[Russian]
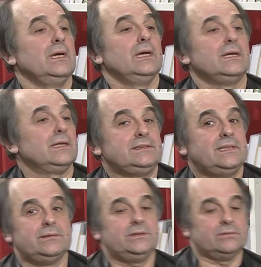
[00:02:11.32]
э,
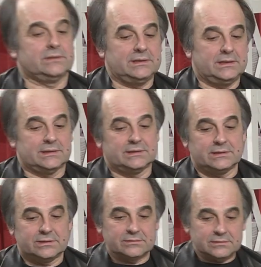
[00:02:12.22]
здесь вообще вот интересно,
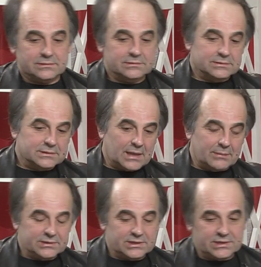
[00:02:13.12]
значит, как
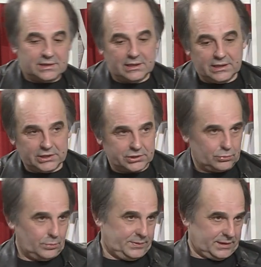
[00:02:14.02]
бы сначала
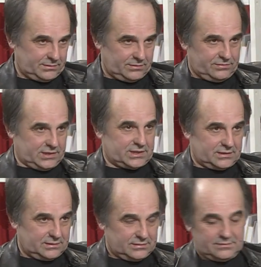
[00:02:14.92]
Ляшко первый
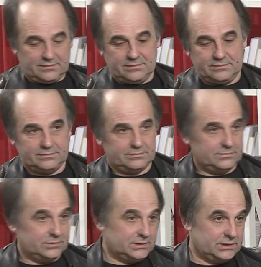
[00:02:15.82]
вышел,
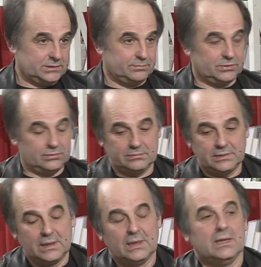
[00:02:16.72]
вот, значит, потом,
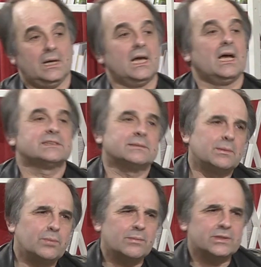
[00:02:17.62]
а, а
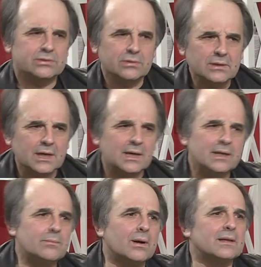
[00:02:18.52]
самопомощь долго
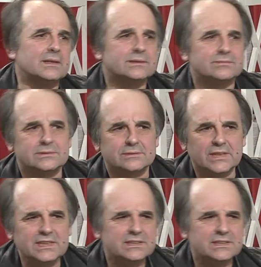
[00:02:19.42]
колебалась. Mm-hmm. Вот, выйти,